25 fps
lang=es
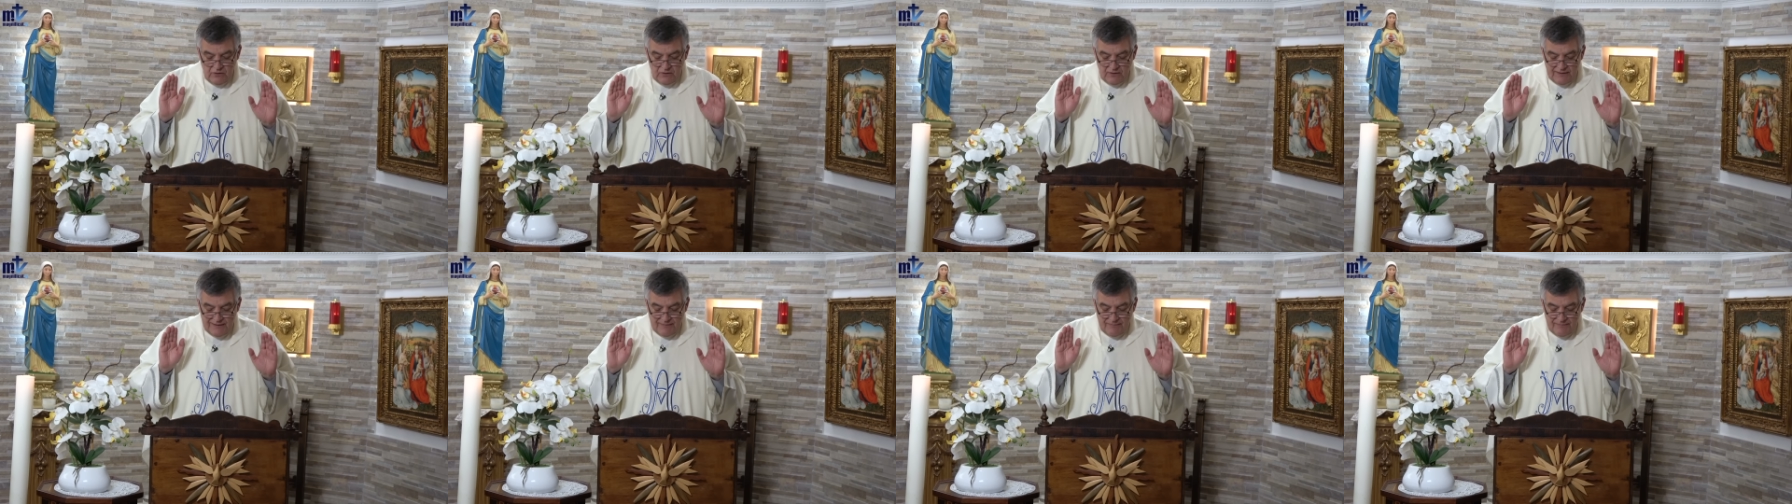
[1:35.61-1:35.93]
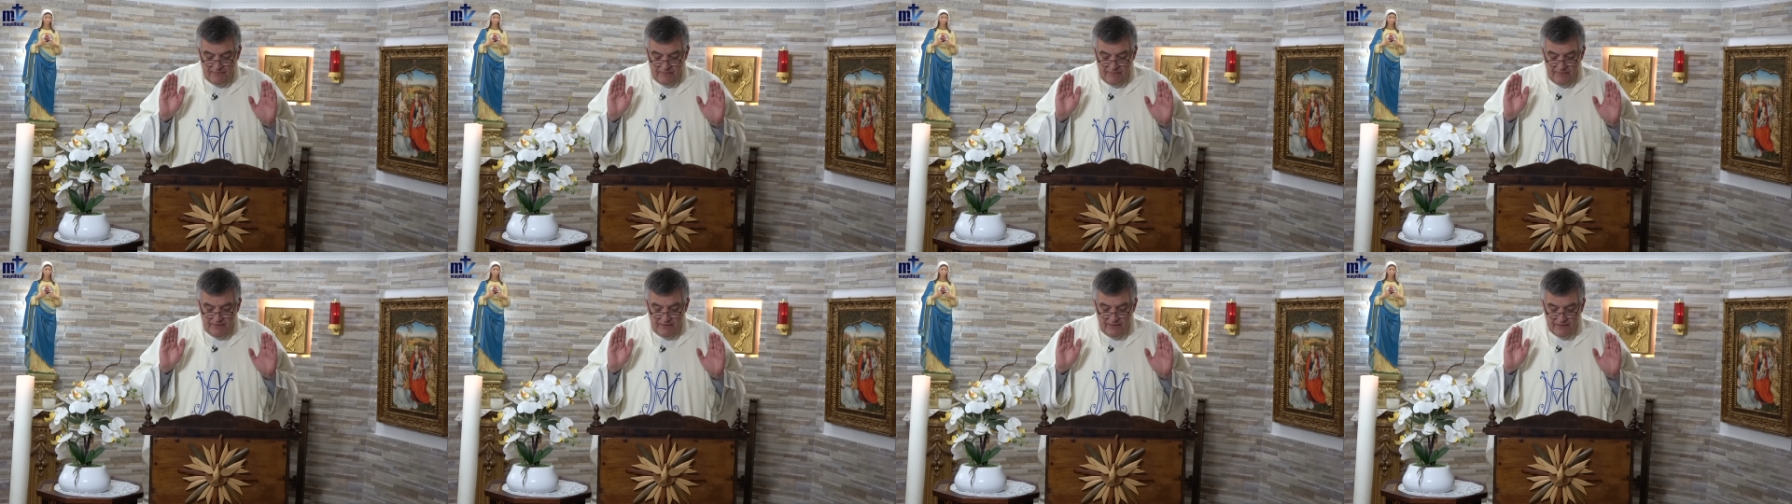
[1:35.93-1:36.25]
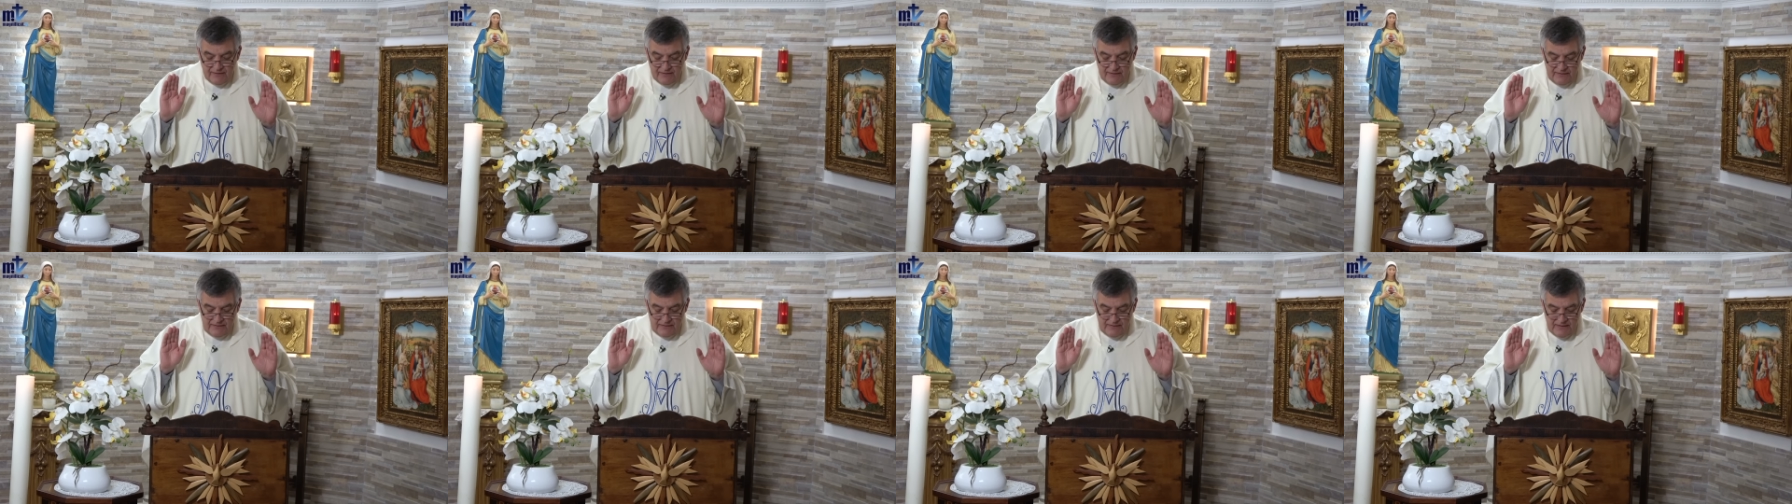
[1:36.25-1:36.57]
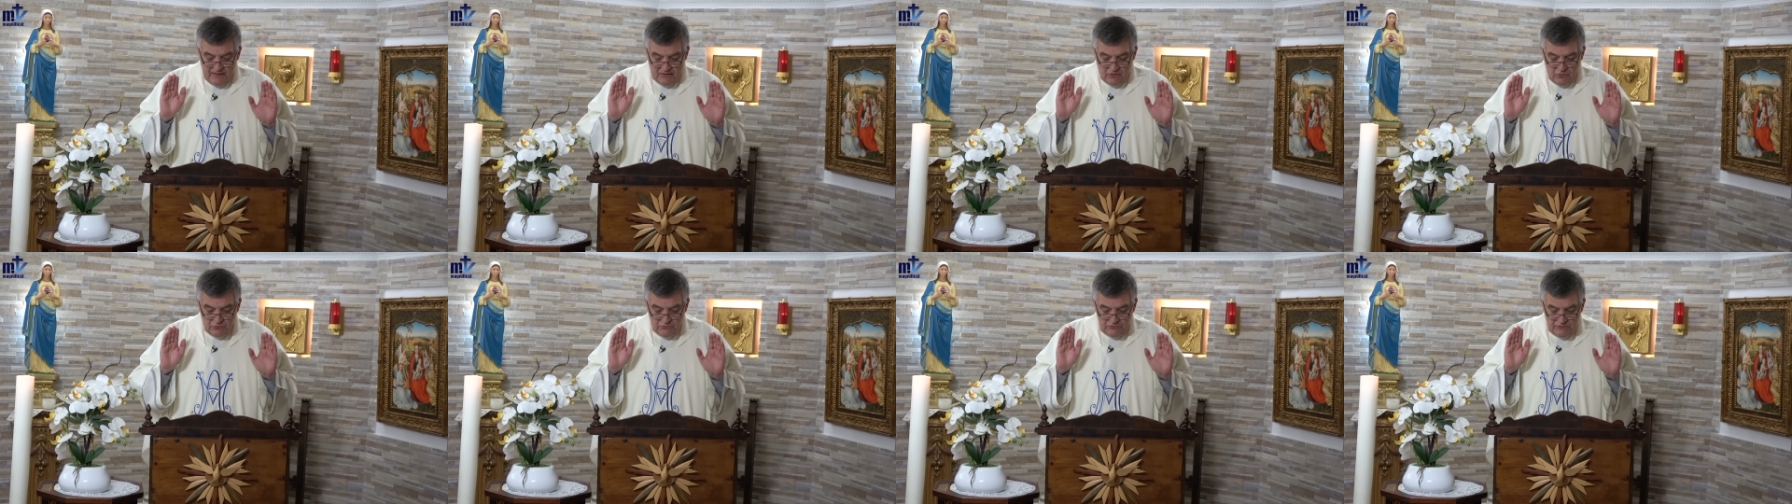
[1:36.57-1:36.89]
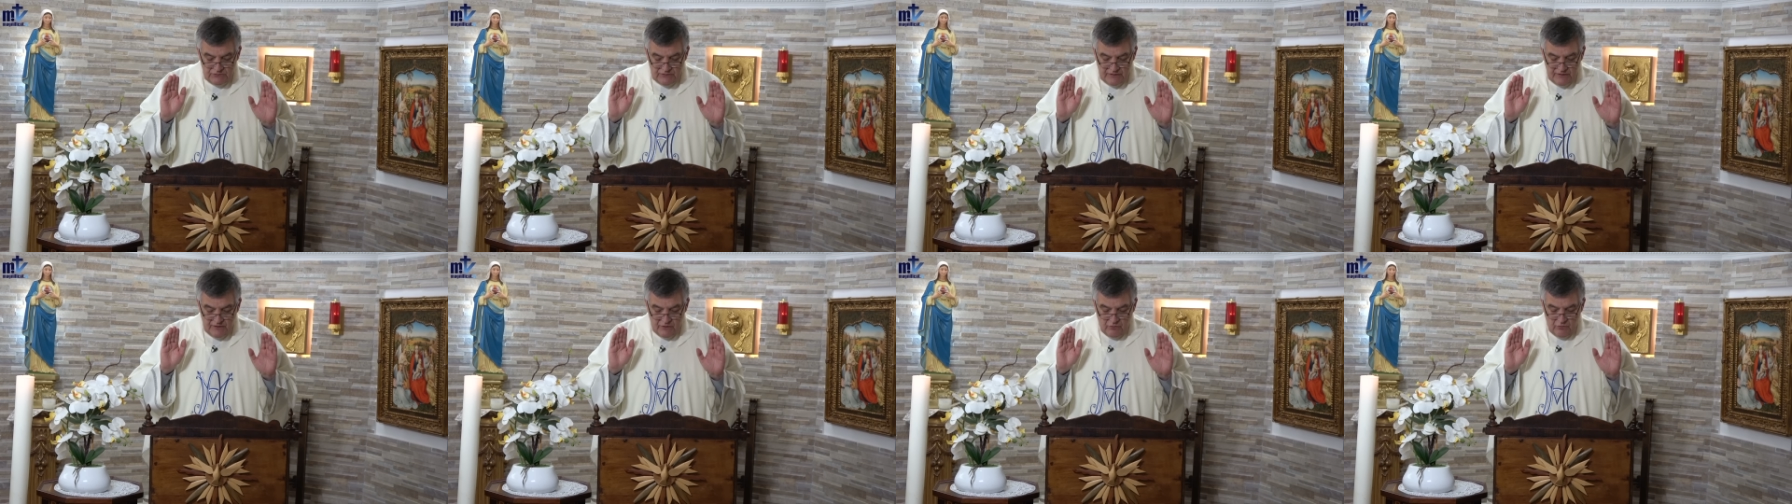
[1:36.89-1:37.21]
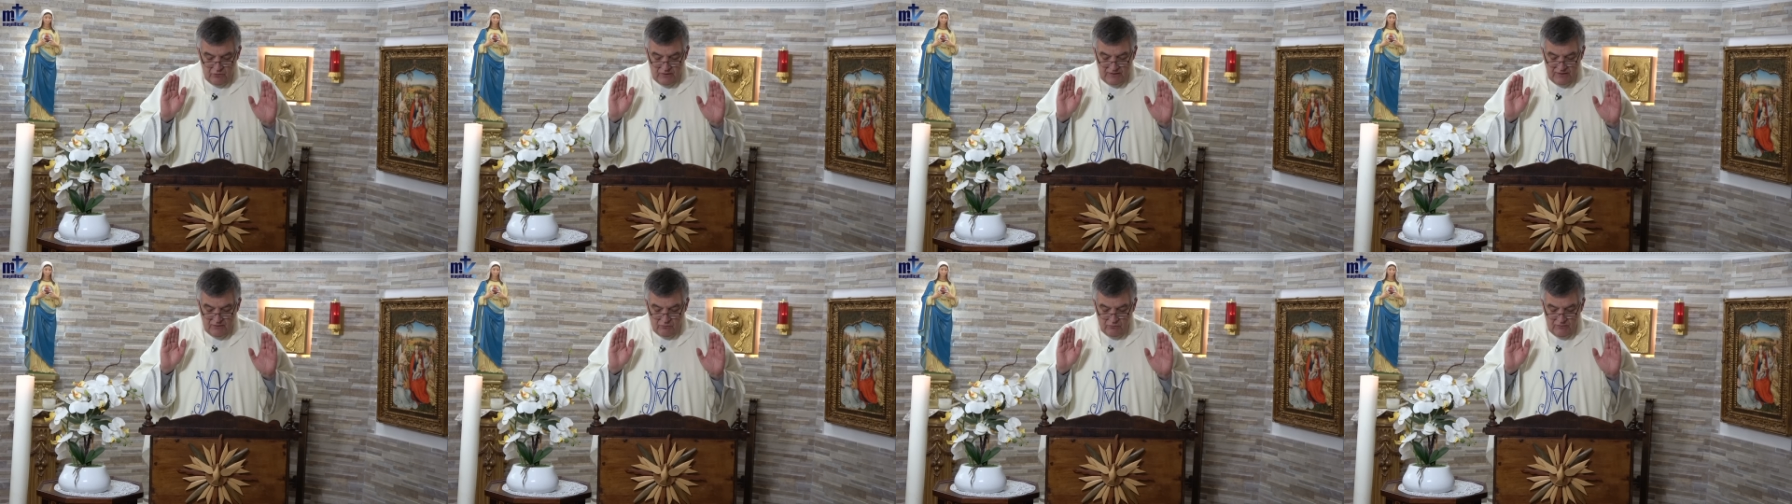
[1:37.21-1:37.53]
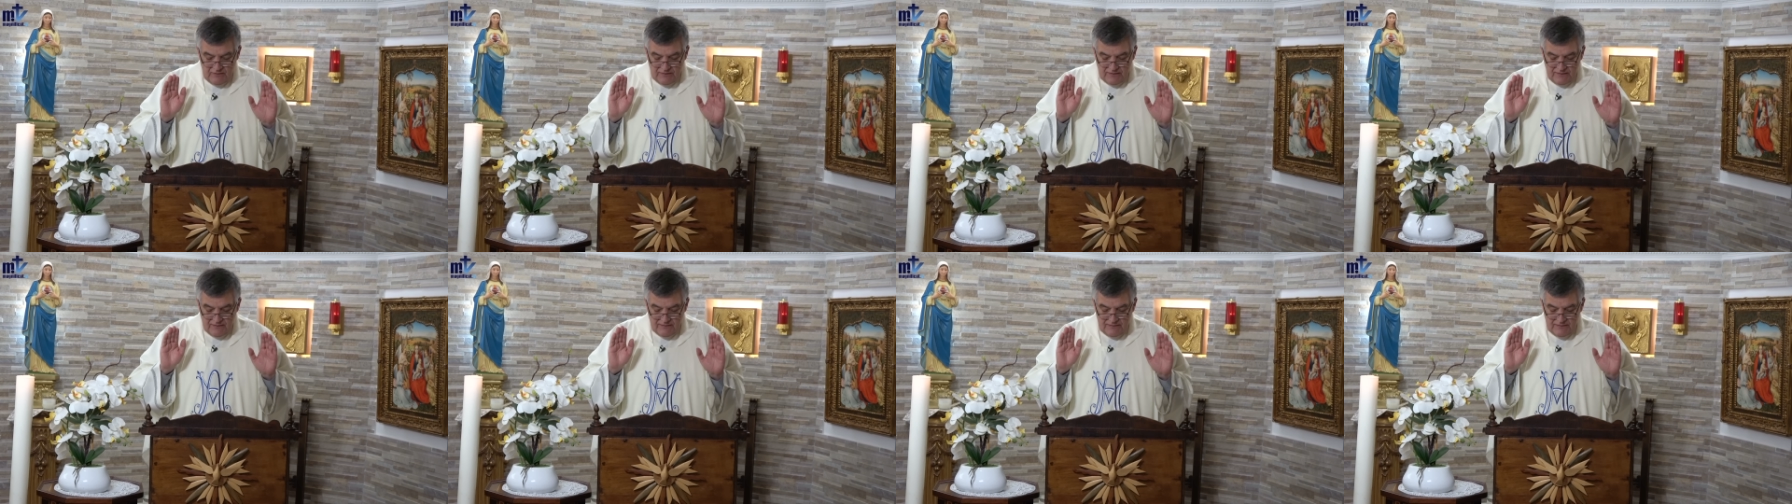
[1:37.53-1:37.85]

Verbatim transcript: que vive y reina contigo en la unidad